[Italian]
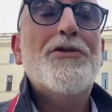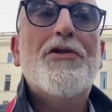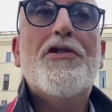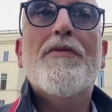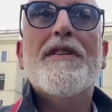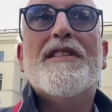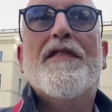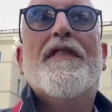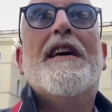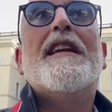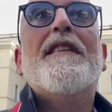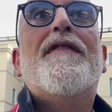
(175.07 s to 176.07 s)
Tutto questo fa
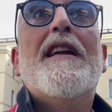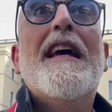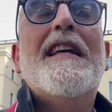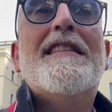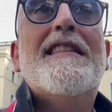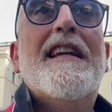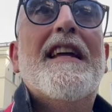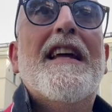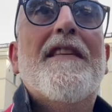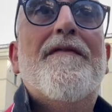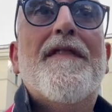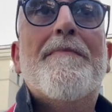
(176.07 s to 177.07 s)
riflettere
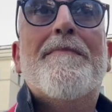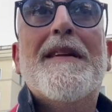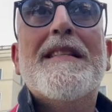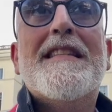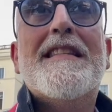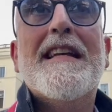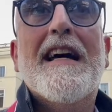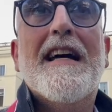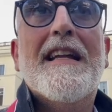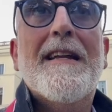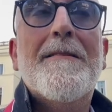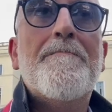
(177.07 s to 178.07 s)
e fa
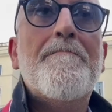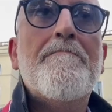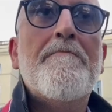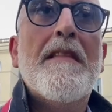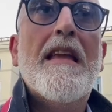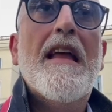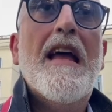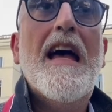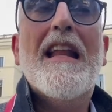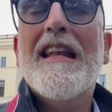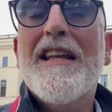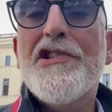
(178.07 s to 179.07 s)
pensare
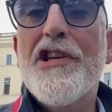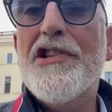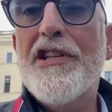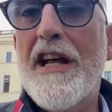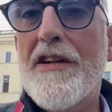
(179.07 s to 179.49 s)
alla cecità